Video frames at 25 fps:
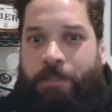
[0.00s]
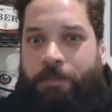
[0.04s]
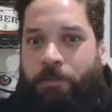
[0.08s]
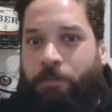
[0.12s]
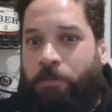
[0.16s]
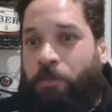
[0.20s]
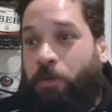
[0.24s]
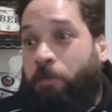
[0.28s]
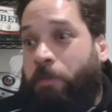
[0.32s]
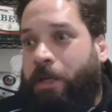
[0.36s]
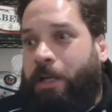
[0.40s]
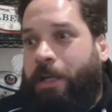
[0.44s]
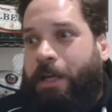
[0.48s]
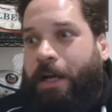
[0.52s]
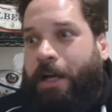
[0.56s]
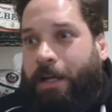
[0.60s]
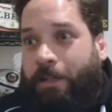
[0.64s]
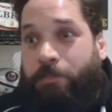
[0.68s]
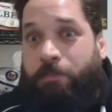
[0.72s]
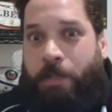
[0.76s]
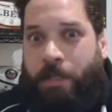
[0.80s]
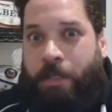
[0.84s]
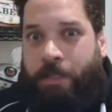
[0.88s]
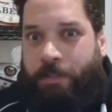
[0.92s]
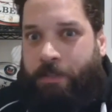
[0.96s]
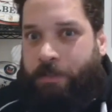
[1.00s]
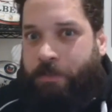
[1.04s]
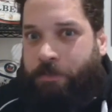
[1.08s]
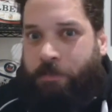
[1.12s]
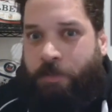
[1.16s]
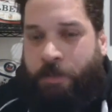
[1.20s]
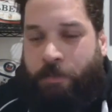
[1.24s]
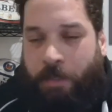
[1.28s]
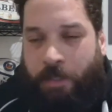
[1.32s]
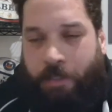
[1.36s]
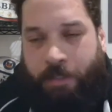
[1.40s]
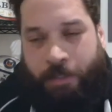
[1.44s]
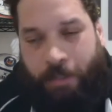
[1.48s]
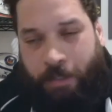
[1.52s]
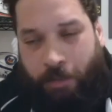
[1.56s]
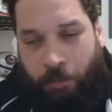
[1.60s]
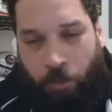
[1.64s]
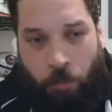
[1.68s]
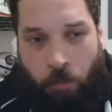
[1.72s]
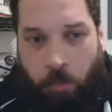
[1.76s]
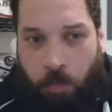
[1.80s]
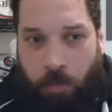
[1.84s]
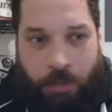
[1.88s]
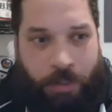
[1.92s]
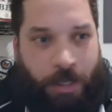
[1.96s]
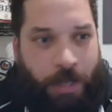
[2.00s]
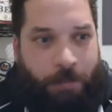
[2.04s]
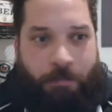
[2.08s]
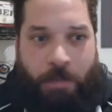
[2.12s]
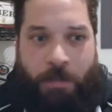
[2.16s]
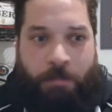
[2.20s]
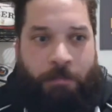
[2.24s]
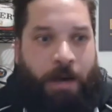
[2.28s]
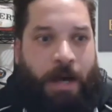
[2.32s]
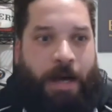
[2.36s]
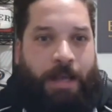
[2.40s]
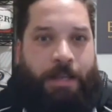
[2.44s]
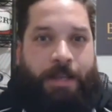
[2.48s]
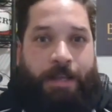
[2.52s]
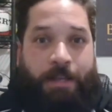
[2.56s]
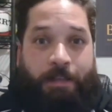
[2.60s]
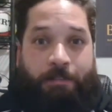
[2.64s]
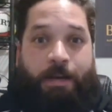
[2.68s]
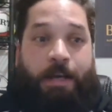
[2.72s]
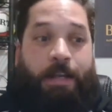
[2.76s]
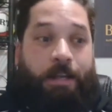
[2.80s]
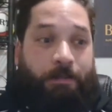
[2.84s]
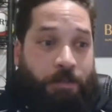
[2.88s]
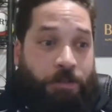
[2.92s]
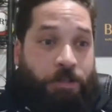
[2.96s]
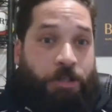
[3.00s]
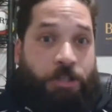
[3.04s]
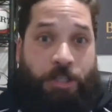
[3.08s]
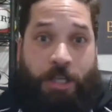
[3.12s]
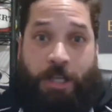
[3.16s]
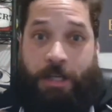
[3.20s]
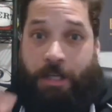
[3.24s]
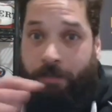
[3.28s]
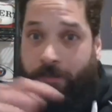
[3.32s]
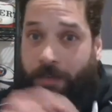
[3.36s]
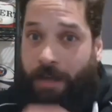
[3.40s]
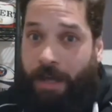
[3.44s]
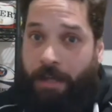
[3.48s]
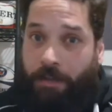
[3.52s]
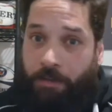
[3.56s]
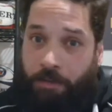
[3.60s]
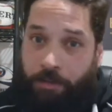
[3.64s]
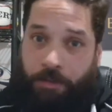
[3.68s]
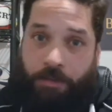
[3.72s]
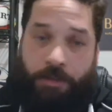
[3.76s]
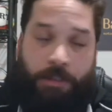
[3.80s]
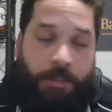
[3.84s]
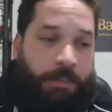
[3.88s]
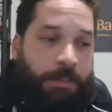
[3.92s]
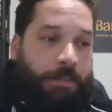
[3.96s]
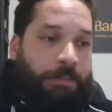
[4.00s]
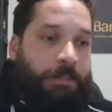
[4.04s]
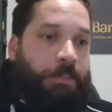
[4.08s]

un nome Cuthbert sicuramente non potrebbe mai arrivare, invece c'è arrivato